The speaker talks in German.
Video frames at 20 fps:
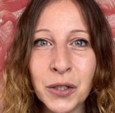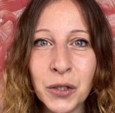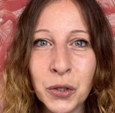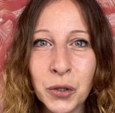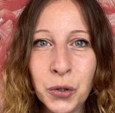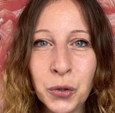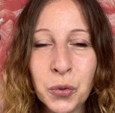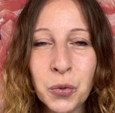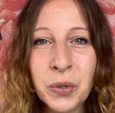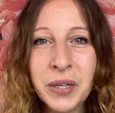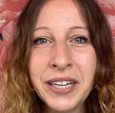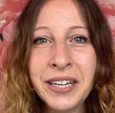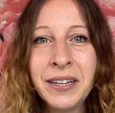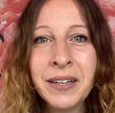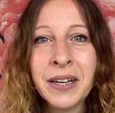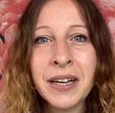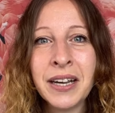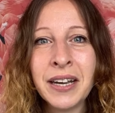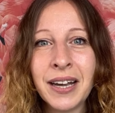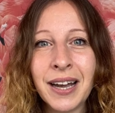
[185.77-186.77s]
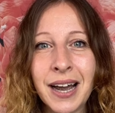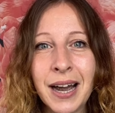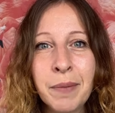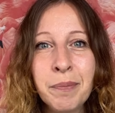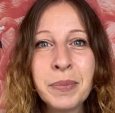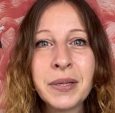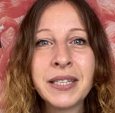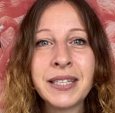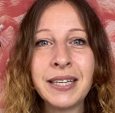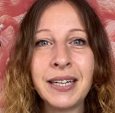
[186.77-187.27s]
Juni
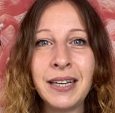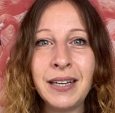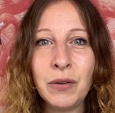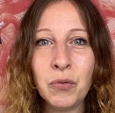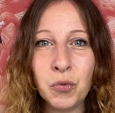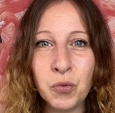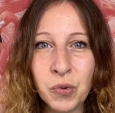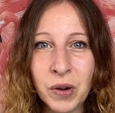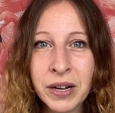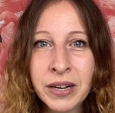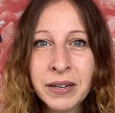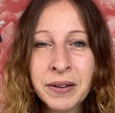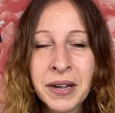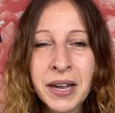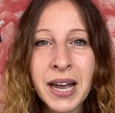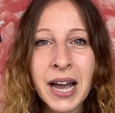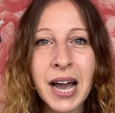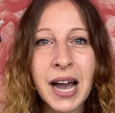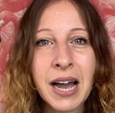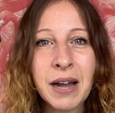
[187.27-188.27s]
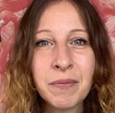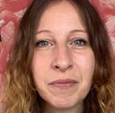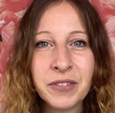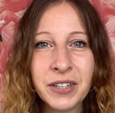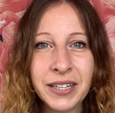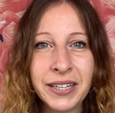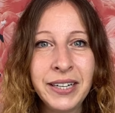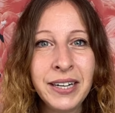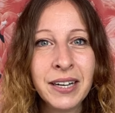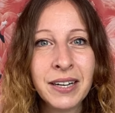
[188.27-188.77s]
ab 10 Uhr haben wir
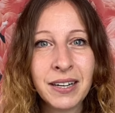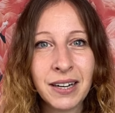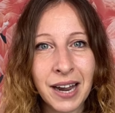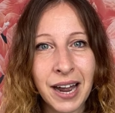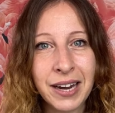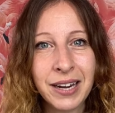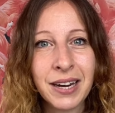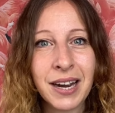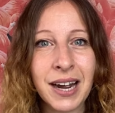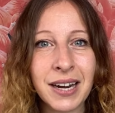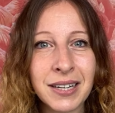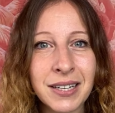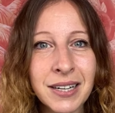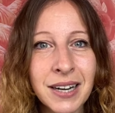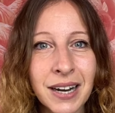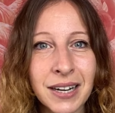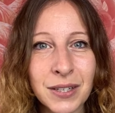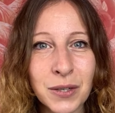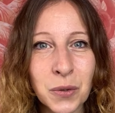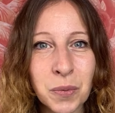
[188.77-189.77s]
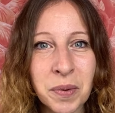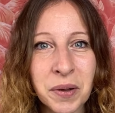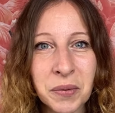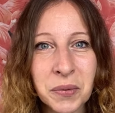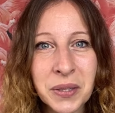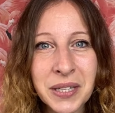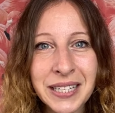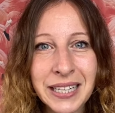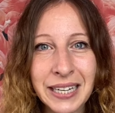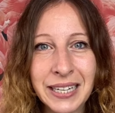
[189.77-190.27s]
hier in Leingarten, also bei
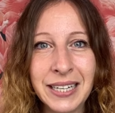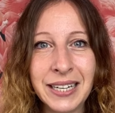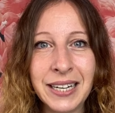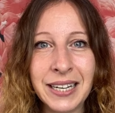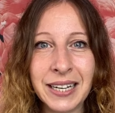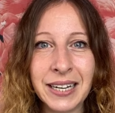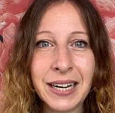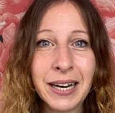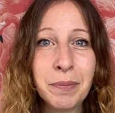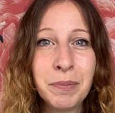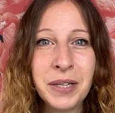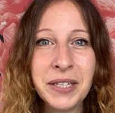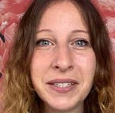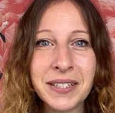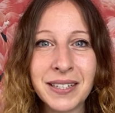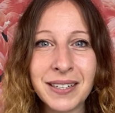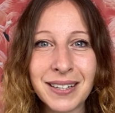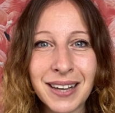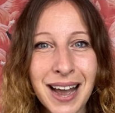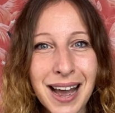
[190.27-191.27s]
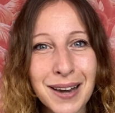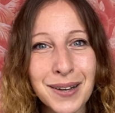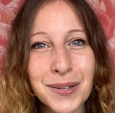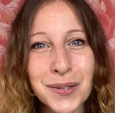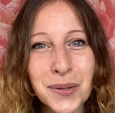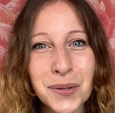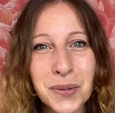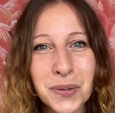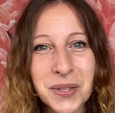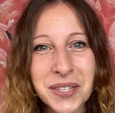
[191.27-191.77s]
uns in der Happy-Zentrale
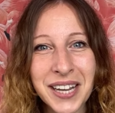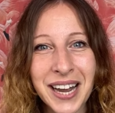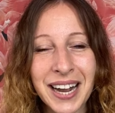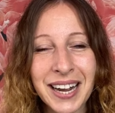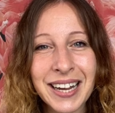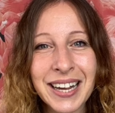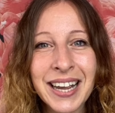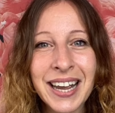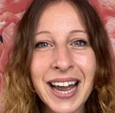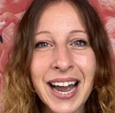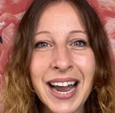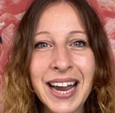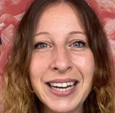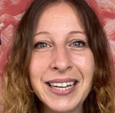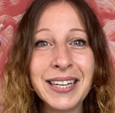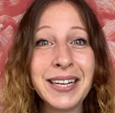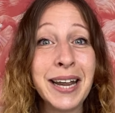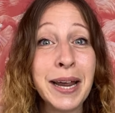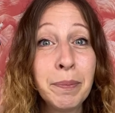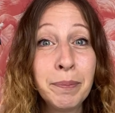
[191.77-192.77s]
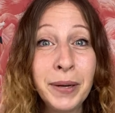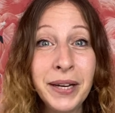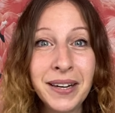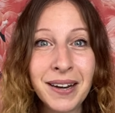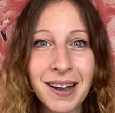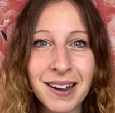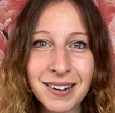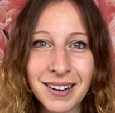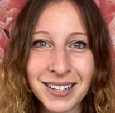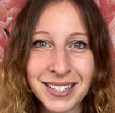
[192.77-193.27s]
sozusagen, einen
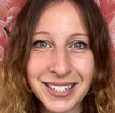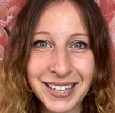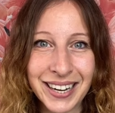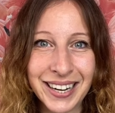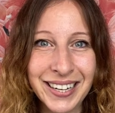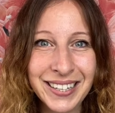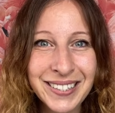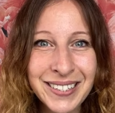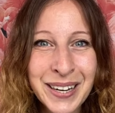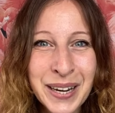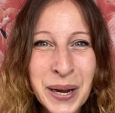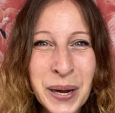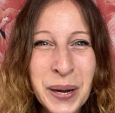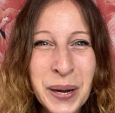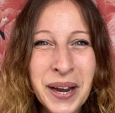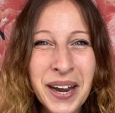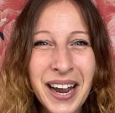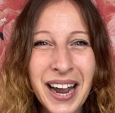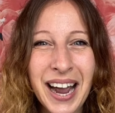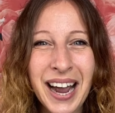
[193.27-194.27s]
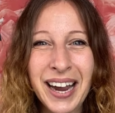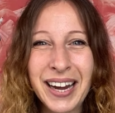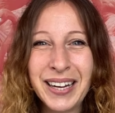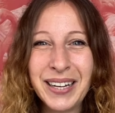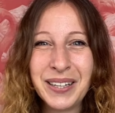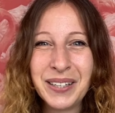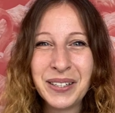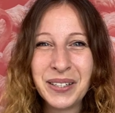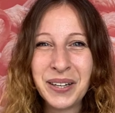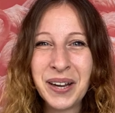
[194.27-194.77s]
Happy-Lager-Sale,
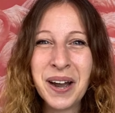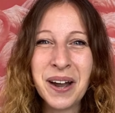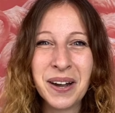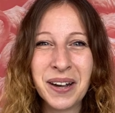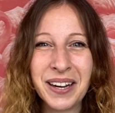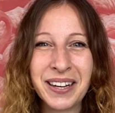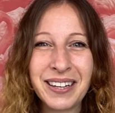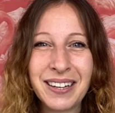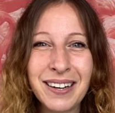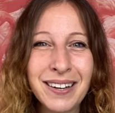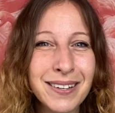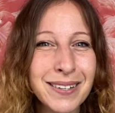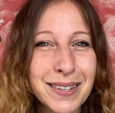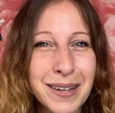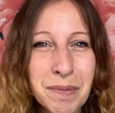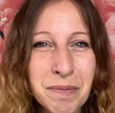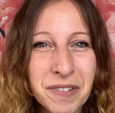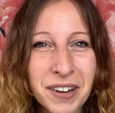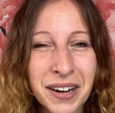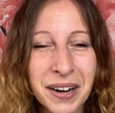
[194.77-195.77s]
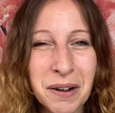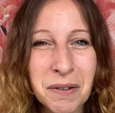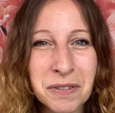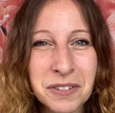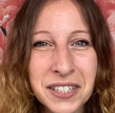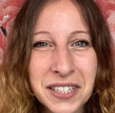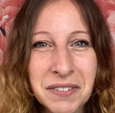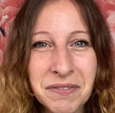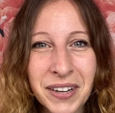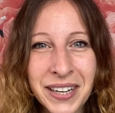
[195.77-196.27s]
ein, ja, ein kleines
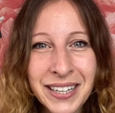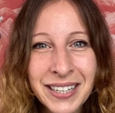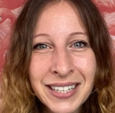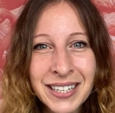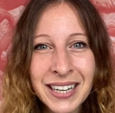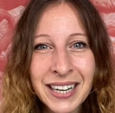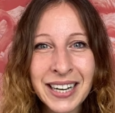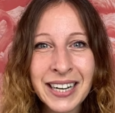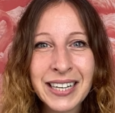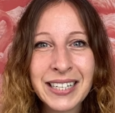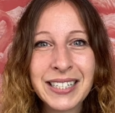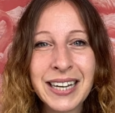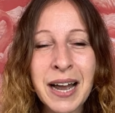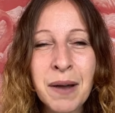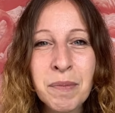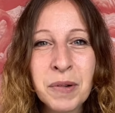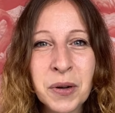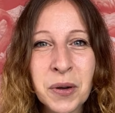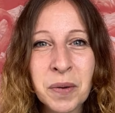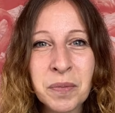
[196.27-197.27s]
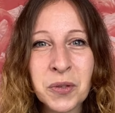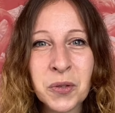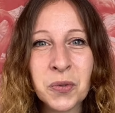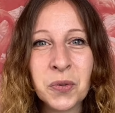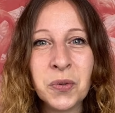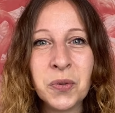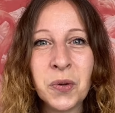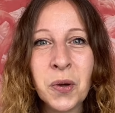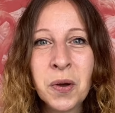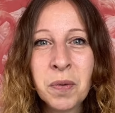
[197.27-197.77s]
Abverkaufsevent da bekommst du
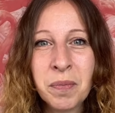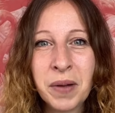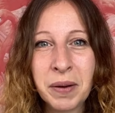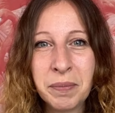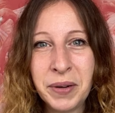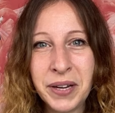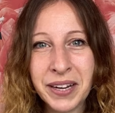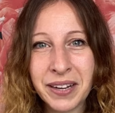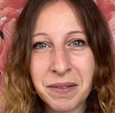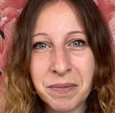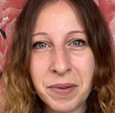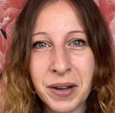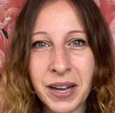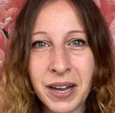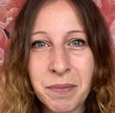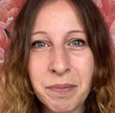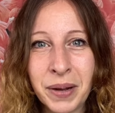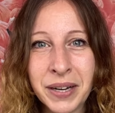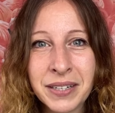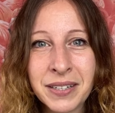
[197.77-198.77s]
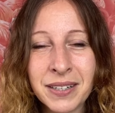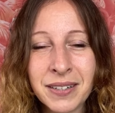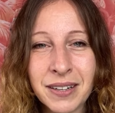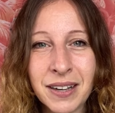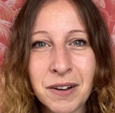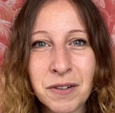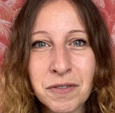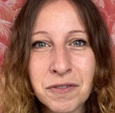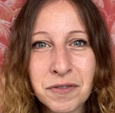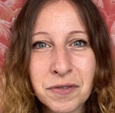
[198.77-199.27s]
nochmal mehr Rabatt
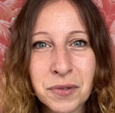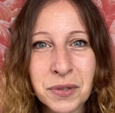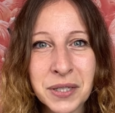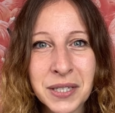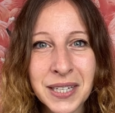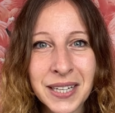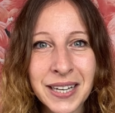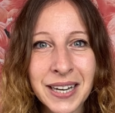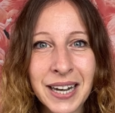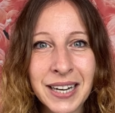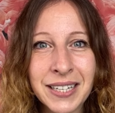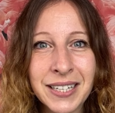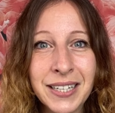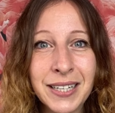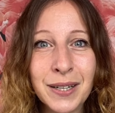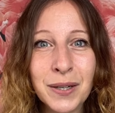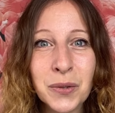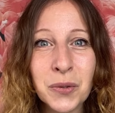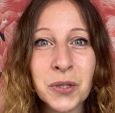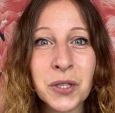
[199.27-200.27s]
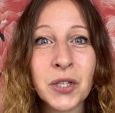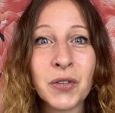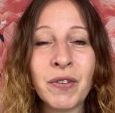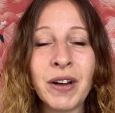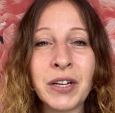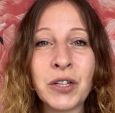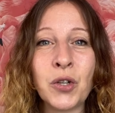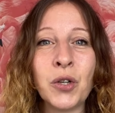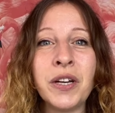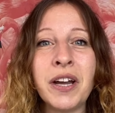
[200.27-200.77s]
auf unsere Artikel und
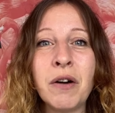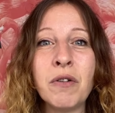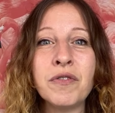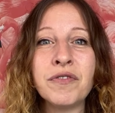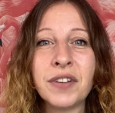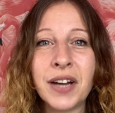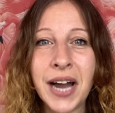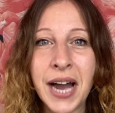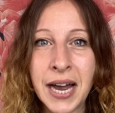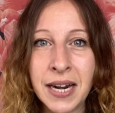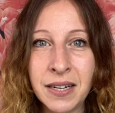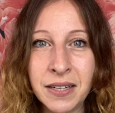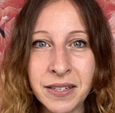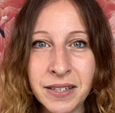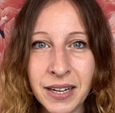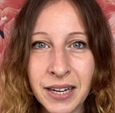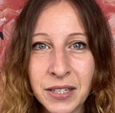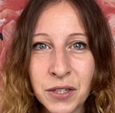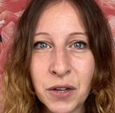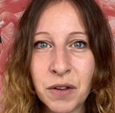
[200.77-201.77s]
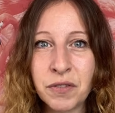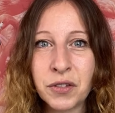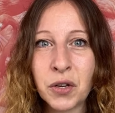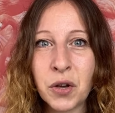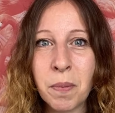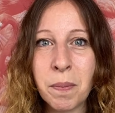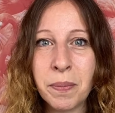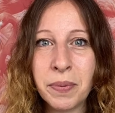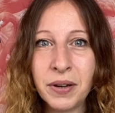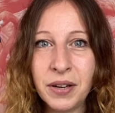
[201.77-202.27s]
zwar schon auf alle, also aufs
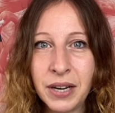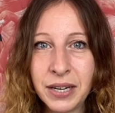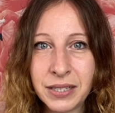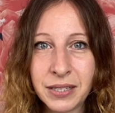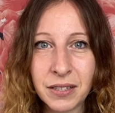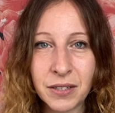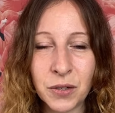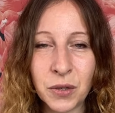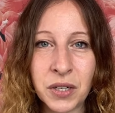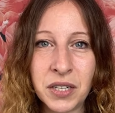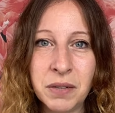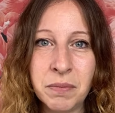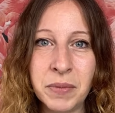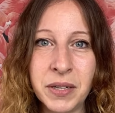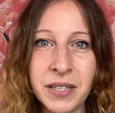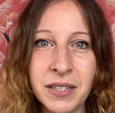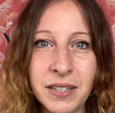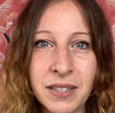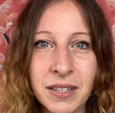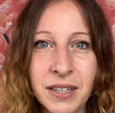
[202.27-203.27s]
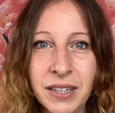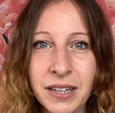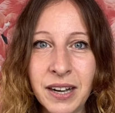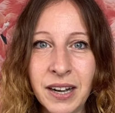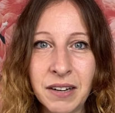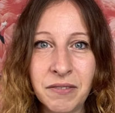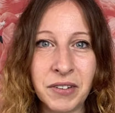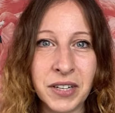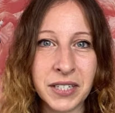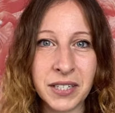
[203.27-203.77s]
komplette Sortiment.
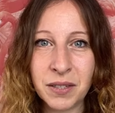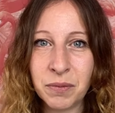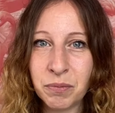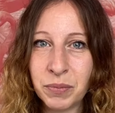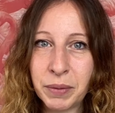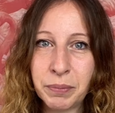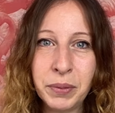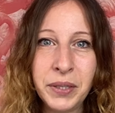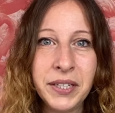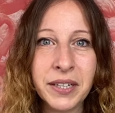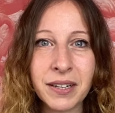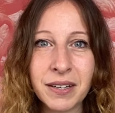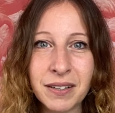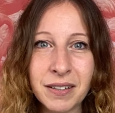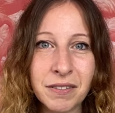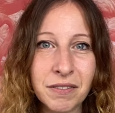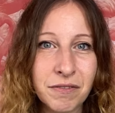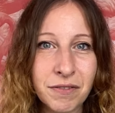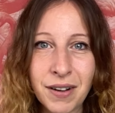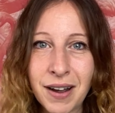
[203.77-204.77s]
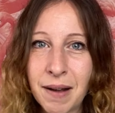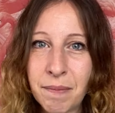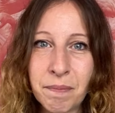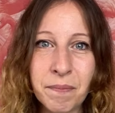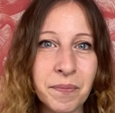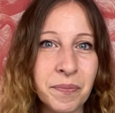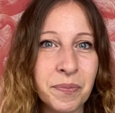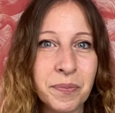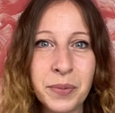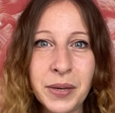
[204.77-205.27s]
Egal was, Papiere,
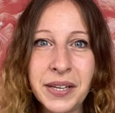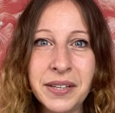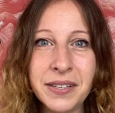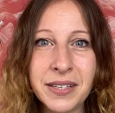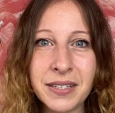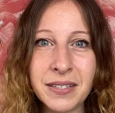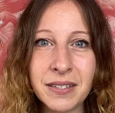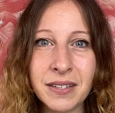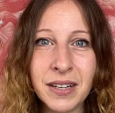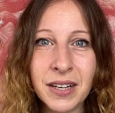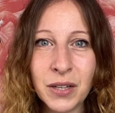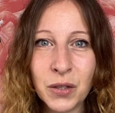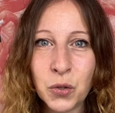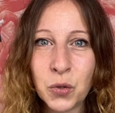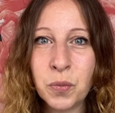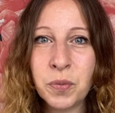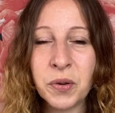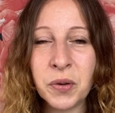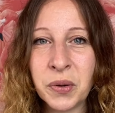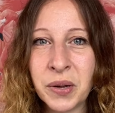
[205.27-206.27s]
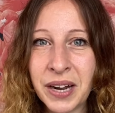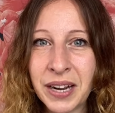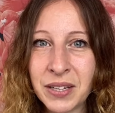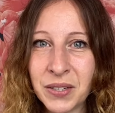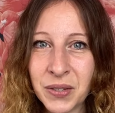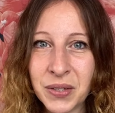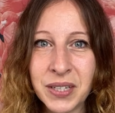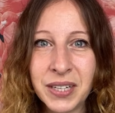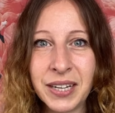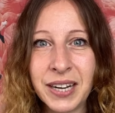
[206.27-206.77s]
Farben, Pinsel, Zubehör,
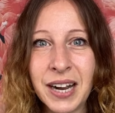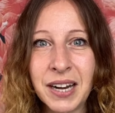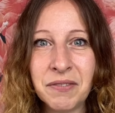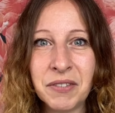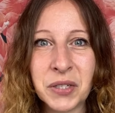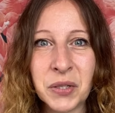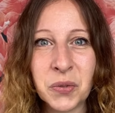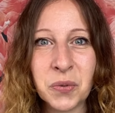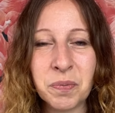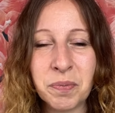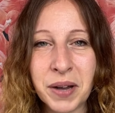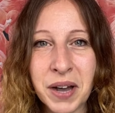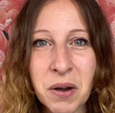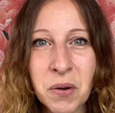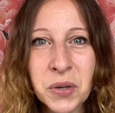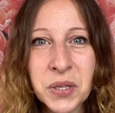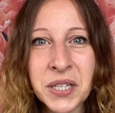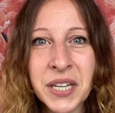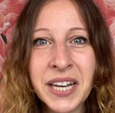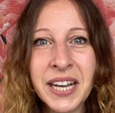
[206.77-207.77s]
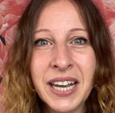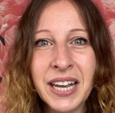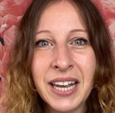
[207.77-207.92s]
also egal was du brauchst.